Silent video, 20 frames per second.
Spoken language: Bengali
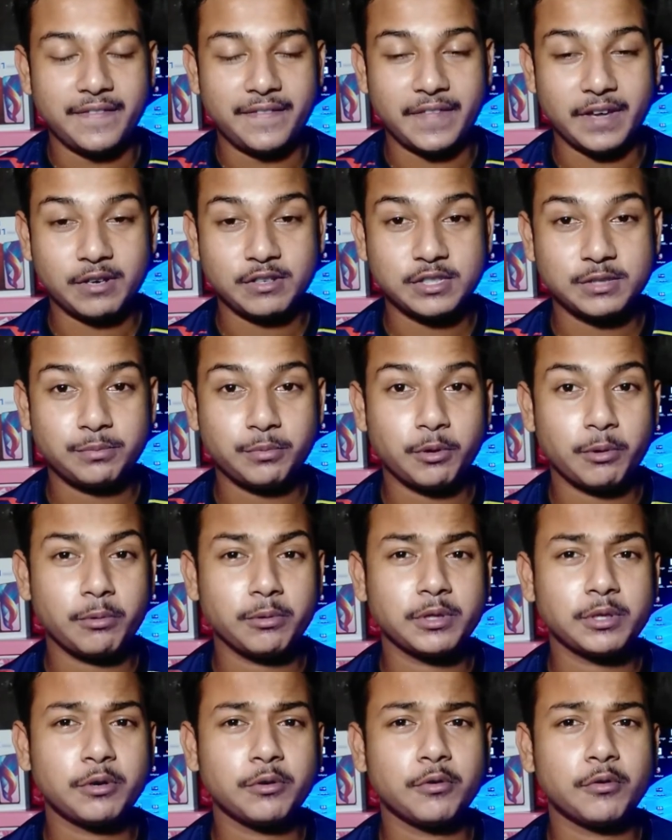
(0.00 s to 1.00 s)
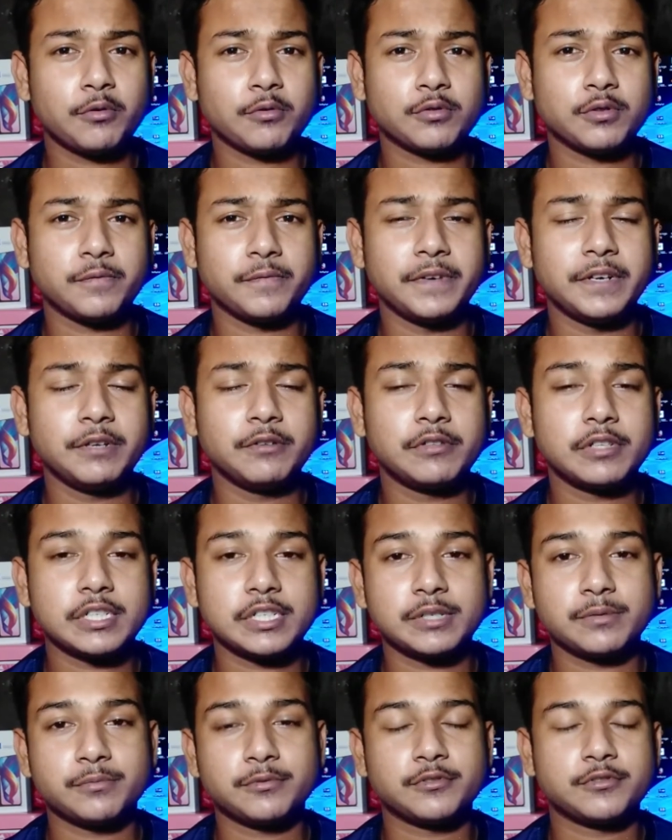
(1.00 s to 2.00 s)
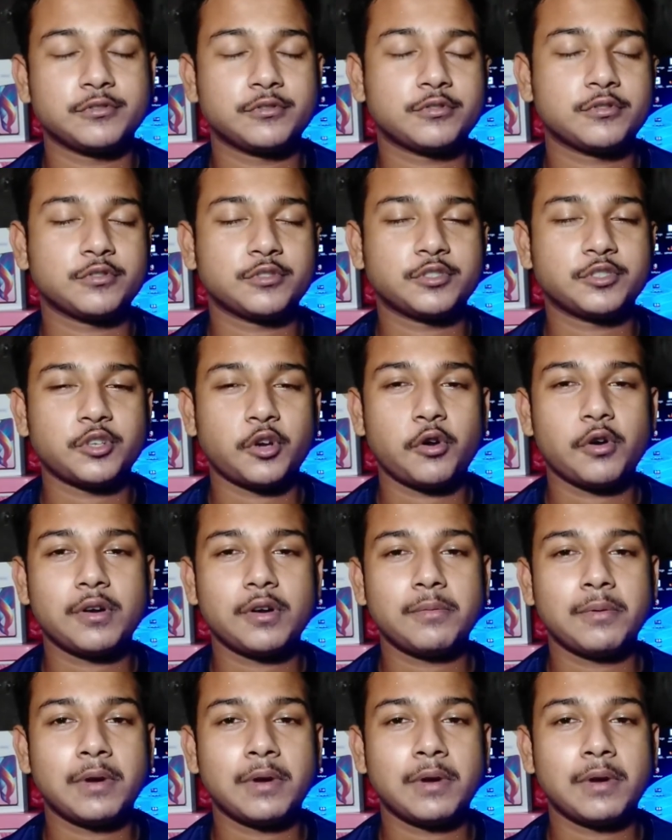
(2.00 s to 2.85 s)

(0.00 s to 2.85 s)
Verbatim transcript: দেখা হচ্ছে পরবর্তী কোনো নতুন ভিডিওতে সে পর্যন্ত সকলে